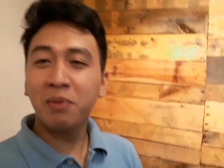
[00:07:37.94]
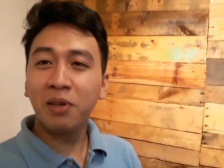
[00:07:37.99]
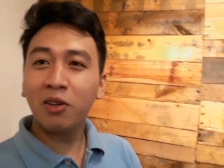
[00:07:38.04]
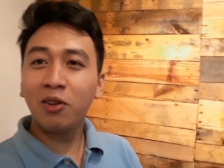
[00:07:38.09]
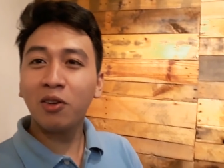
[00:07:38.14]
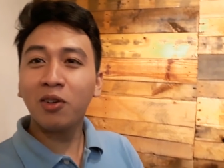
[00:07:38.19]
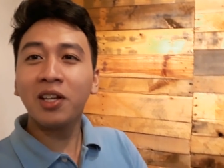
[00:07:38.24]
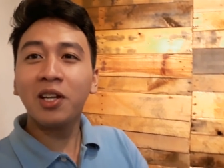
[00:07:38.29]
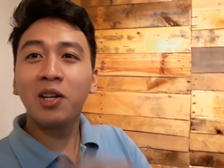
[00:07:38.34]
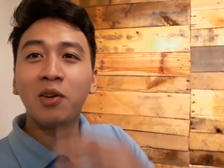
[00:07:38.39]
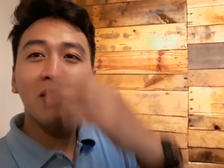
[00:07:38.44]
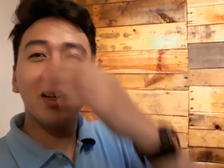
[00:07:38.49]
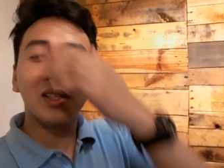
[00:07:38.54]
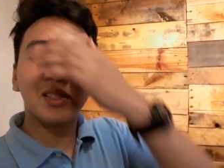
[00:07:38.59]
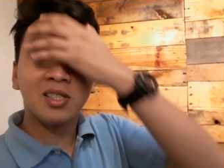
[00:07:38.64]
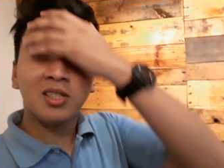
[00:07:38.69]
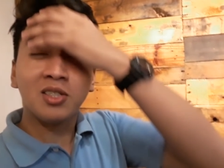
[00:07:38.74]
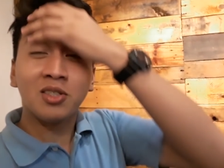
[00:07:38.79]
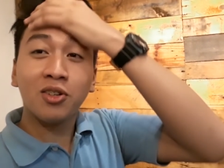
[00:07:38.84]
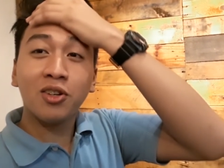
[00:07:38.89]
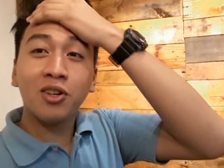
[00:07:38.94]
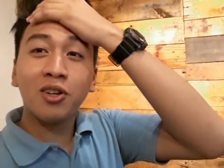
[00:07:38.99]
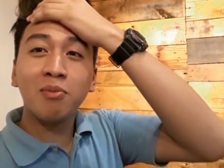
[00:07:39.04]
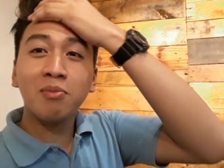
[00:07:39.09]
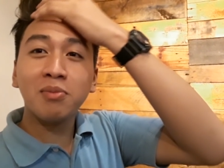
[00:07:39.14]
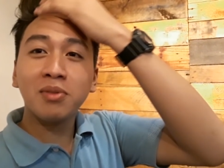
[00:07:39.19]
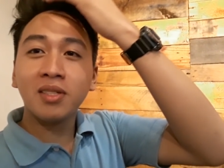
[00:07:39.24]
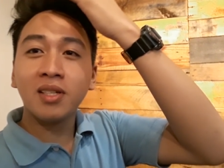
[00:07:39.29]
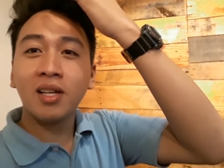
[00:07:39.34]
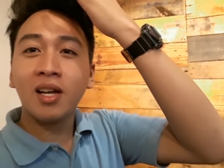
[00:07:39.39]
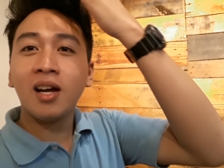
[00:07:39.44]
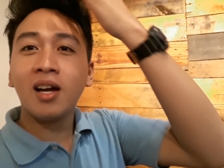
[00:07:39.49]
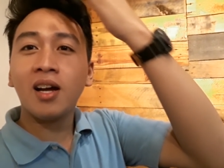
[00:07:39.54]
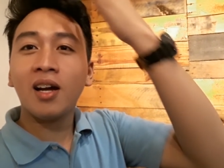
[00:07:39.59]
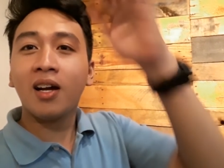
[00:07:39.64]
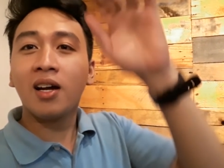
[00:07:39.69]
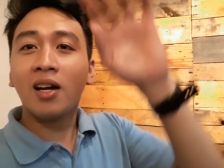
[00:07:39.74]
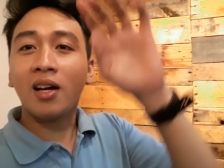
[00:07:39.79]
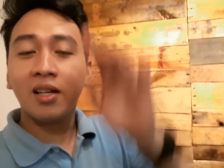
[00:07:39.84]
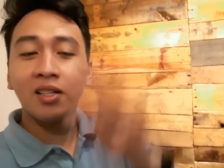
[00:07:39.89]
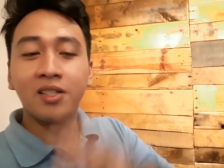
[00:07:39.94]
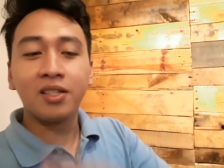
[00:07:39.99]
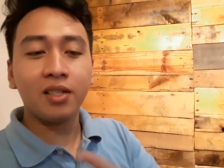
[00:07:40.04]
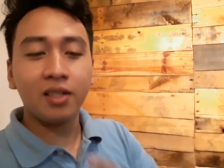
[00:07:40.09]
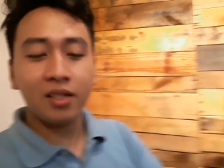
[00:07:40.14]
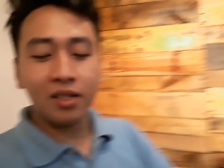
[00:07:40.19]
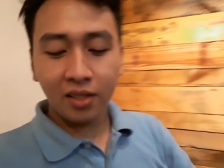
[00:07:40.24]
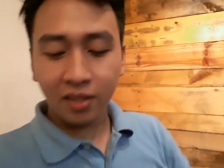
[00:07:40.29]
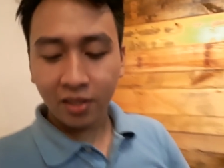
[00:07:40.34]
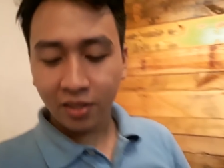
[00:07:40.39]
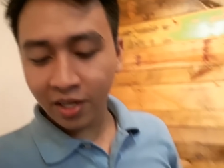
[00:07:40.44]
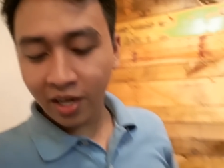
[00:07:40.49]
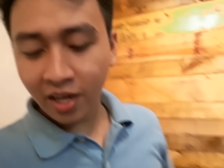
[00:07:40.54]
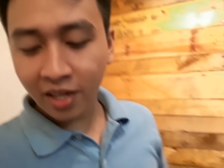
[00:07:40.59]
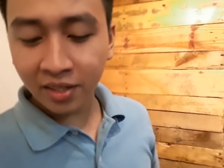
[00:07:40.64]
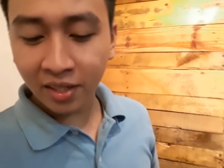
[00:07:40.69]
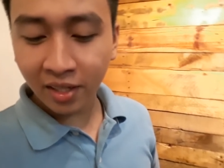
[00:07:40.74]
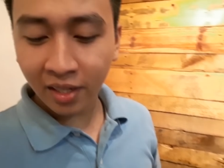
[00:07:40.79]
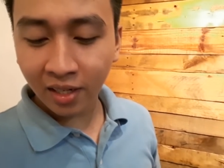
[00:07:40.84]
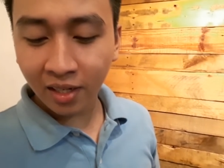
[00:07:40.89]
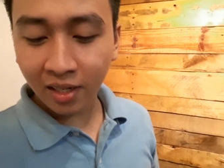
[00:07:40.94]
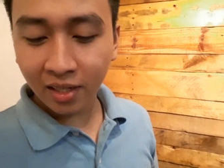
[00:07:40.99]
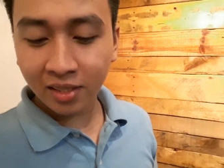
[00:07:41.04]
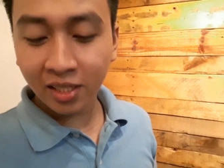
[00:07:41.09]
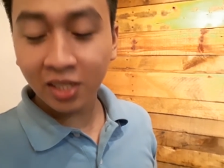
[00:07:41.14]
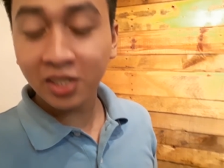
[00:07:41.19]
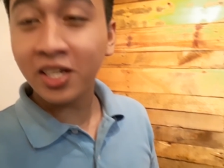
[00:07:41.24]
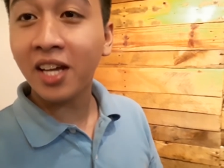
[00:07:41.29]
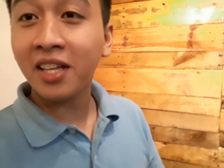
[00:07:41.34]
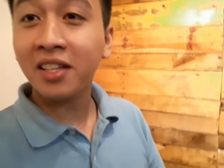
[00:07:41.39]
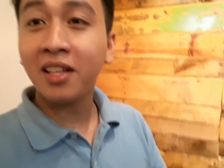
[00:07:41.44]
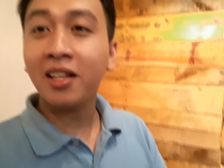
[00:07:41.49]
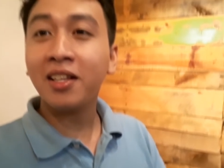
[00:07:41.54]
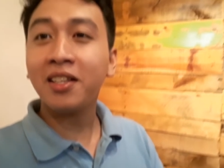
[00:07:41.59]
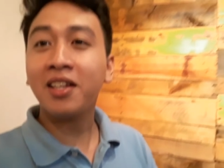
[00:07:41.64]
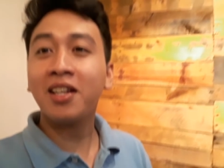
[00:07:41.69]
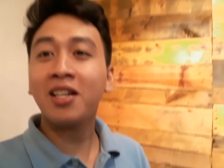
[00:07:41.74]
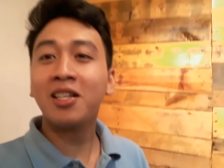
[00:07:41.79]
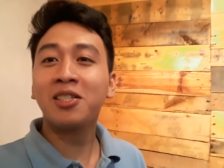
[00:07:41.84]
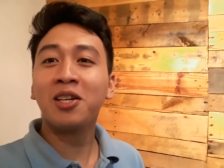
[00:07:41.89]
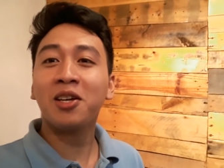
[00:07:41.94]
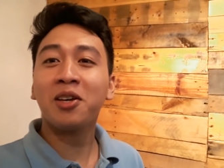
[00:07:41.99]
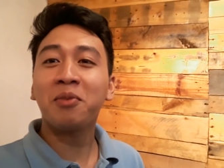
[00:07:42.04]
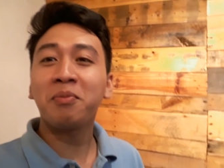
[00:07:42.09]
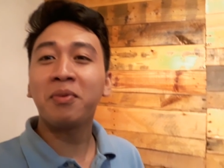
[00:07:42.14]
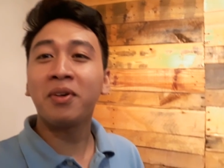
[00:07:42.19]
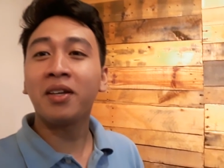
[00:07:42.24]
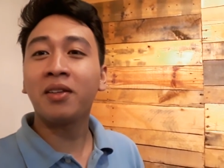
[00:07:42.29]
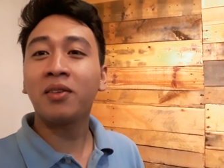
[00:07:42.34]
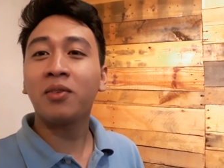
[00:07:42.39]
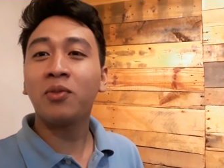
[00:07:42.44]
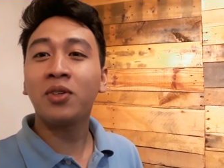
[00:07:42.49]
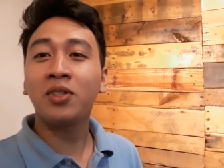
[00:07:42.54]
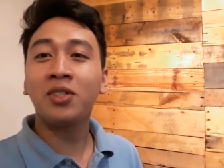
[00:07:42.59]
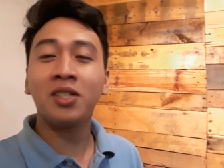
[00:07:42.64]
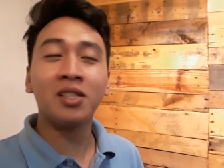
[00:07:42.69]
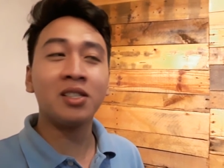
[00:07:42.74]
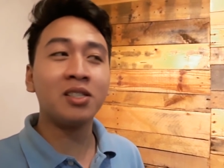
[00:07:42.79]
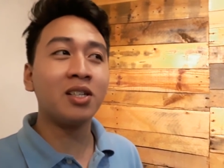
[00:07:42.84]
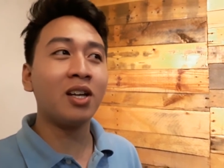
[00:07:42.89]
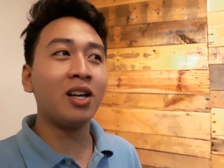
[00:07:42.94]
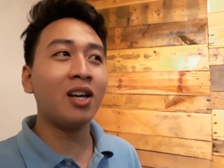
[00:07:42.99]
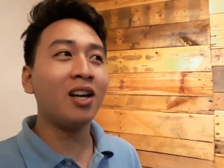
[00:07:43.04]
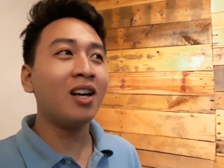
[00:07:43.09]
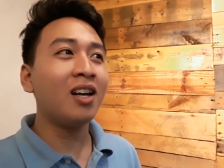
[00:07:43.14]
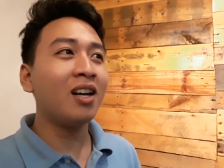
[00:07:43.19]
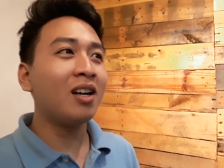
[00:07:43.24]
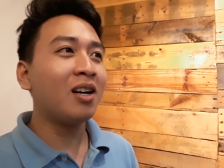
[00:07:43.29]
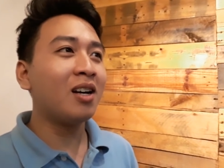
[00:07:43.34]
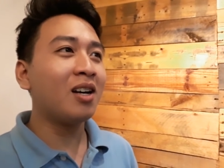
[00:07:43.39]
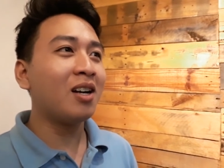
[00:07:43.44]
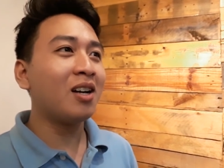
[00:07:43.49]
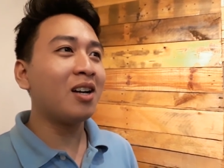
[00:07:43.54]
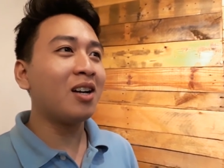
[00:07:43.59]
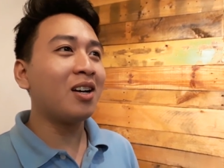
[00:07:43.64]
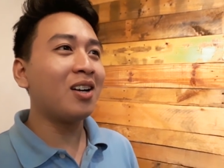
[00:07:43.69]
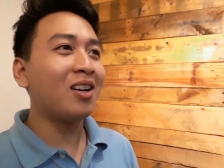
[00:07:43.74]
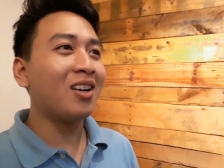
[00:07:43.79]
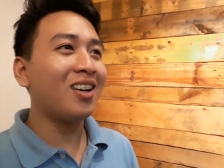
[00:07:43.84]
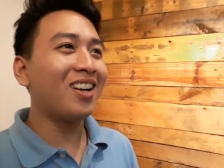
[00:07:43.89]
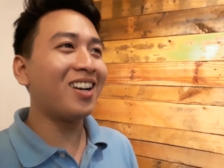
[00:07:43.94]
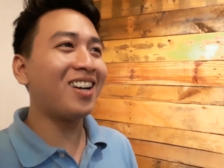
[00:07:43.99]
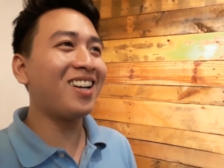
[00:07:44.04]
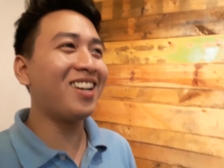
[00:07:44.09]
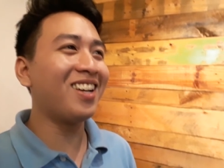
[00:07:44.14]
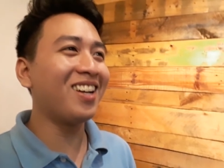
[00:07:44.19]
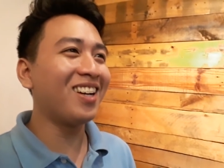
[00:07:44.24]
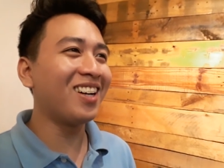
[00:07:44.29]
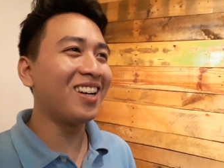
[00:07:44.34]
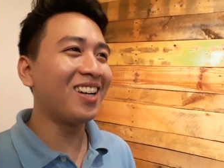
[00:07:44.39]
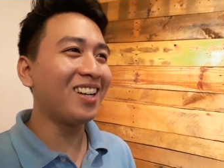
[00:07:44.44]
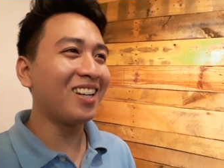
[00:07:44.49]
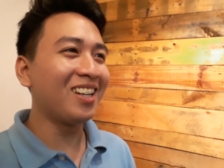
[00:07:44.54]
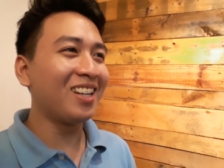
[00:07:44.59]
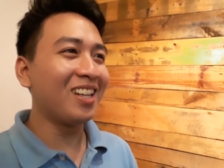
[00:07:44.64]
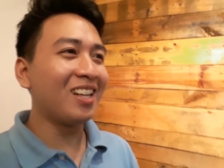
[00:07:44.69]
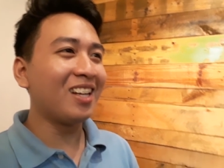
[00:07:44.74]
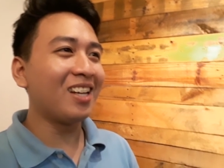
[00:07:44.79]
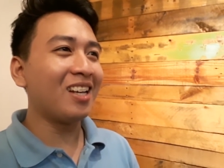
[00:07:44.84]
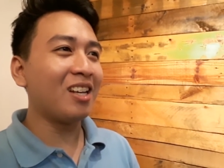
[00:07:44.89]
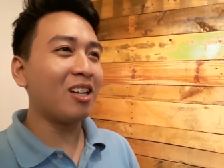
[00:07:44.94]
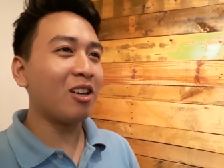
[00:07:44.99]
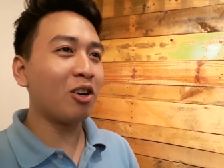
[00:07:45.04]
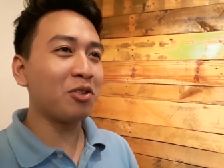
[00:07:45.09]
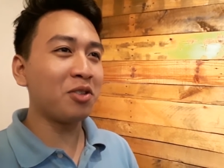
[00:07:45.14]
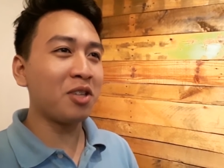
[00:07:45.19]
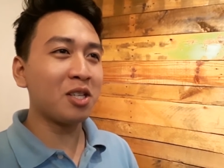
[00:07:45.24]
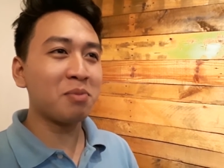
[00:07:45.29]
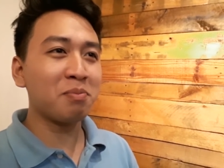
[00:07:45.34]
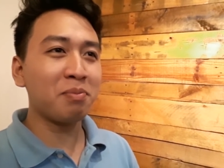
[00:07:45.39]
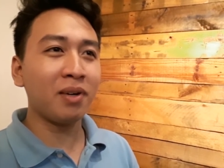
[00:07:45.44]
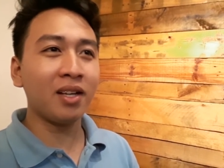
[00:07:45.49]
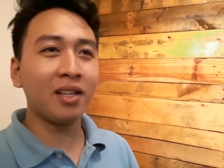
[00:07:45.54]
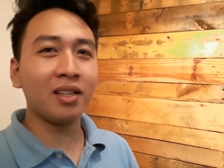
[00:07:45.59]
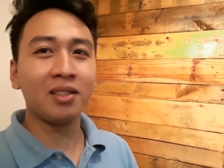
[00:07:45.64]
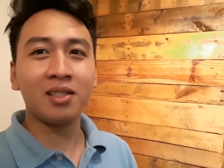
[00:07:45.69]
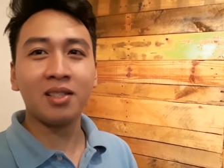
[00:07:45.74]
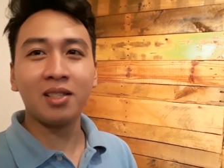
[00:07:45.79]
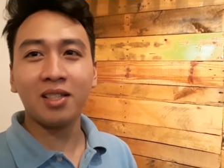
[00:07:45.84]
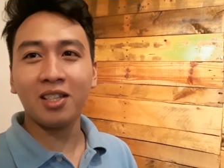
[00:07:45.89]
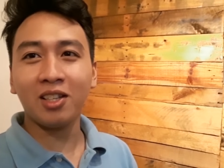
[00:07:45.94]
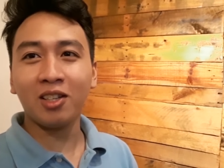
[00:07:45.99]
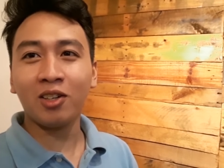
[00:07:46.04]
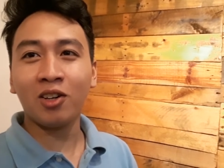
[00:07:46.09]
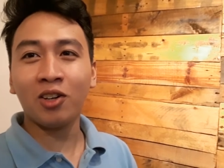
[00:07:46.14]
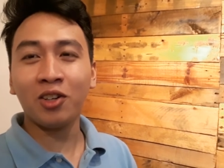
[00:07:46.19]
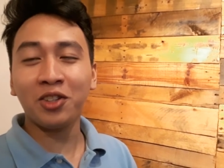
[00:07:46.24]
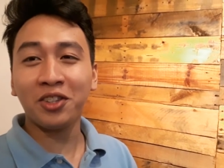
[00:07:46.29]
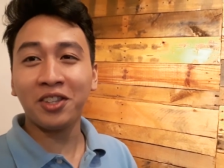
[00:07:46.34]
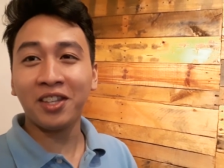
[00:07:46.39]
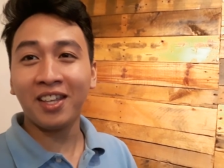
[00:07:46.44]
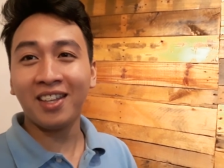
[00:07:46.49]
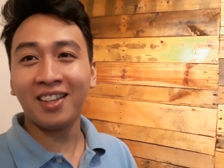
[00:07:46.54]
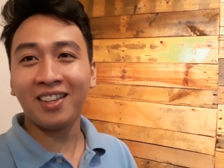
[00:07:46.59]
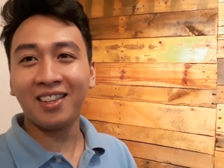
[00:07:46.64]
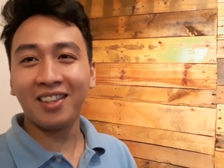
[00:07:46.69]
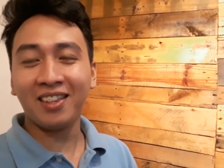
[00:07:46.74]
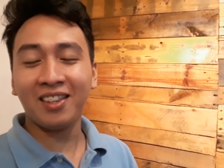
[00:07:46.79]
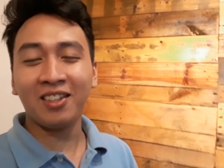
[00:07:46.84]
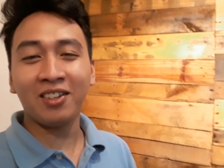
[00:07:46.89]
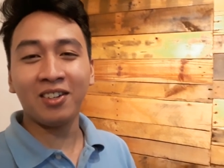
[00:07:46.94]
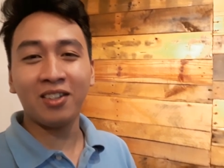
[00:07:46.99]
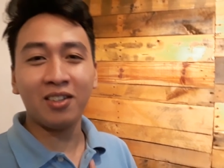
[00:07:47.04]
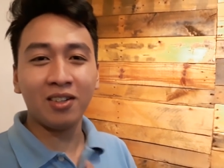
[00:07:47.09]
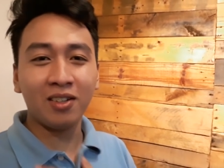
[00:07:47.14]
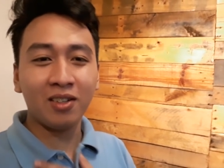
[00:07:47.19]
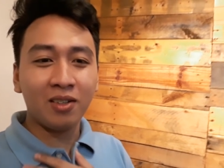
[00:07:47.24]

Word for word: merong ginawa si Sir Herms na channel, sa channel niya na segment, which is on the spot, on the spot content, no?